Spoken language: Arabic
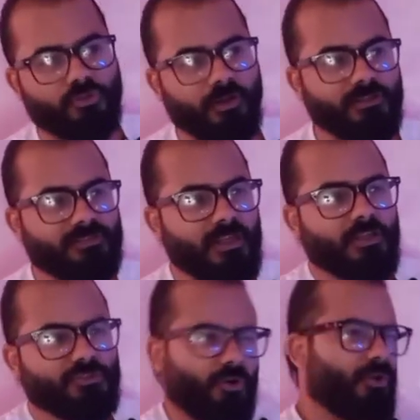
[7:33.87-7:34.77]
مش كويس
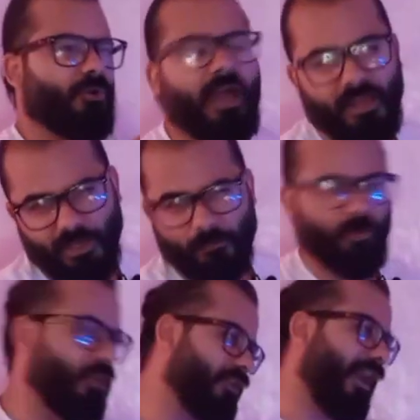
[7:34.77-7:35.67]
نقول له لا
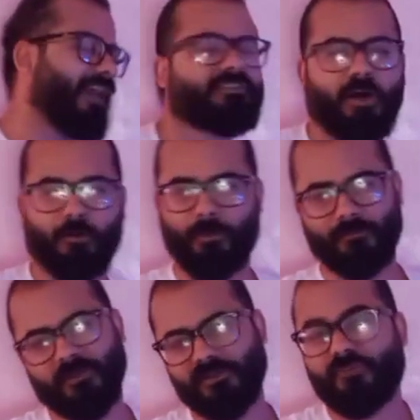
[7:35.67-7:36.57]
عيب والله ده حد
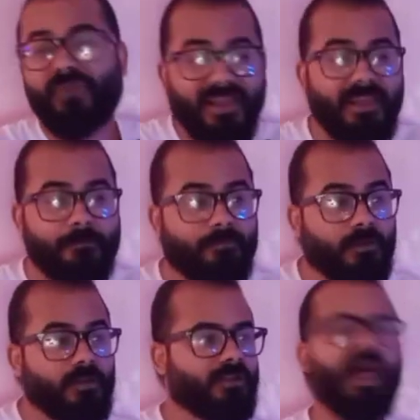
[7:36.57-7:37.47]
اكبر منك فعيب
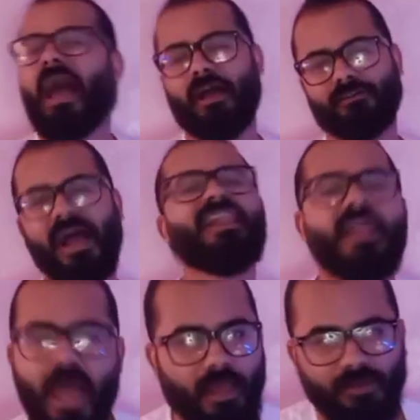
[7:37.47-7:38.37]
لا
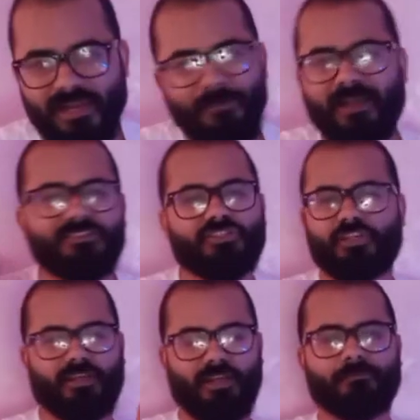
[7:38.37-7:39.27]
انا لا انا ما
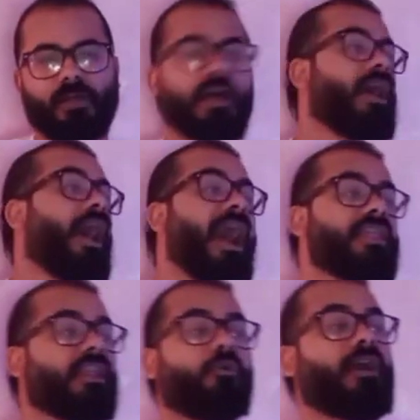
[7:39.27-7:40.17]
عنديش الكلام ده
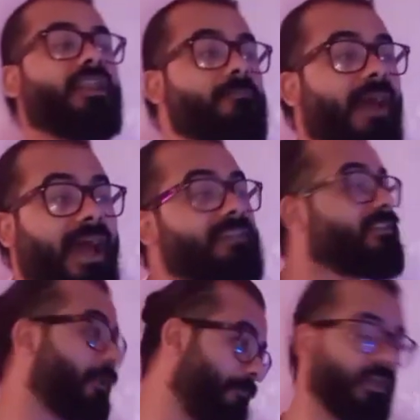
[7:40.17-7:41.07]
انا لو كلمني
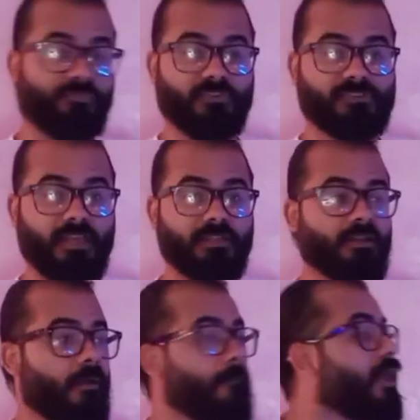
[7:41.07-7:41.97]
حد كبير في
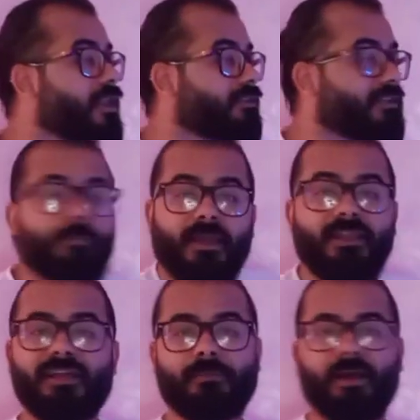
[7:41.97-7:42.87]
السن بقله ادب
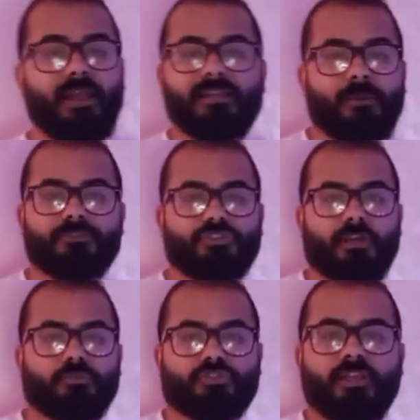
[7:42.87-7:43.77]
هيقل ادب عليه عادي ما
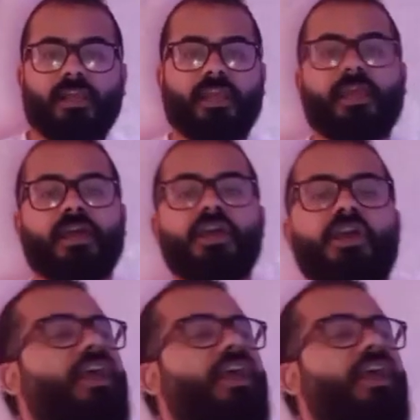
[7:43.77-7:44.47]
عنديش اي مشكله ايه